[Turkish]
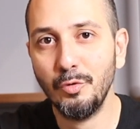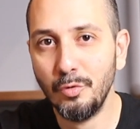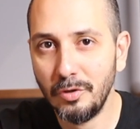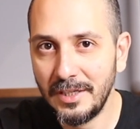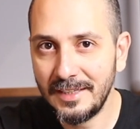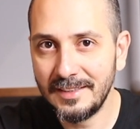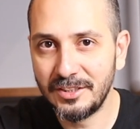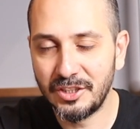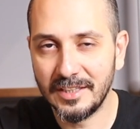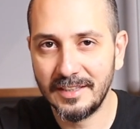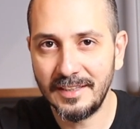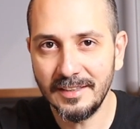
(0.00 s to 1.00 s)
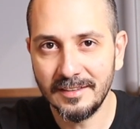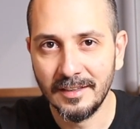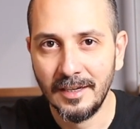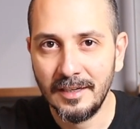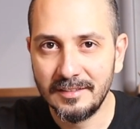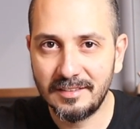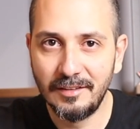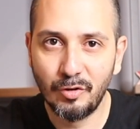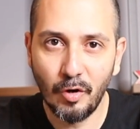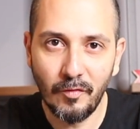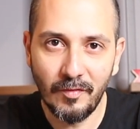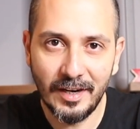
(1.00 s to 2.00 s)
ünlüleri de çekerek
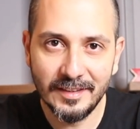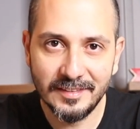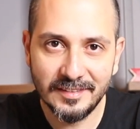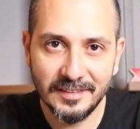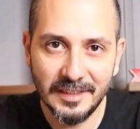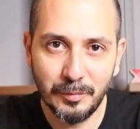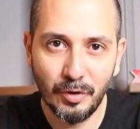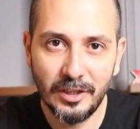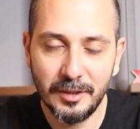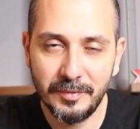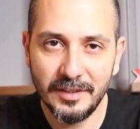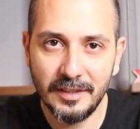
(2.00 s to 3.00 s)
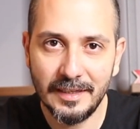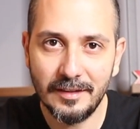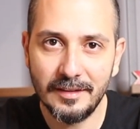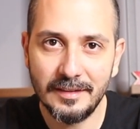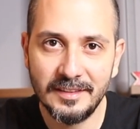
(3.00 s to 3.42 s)
Silikon Vadisi'nde böyle bir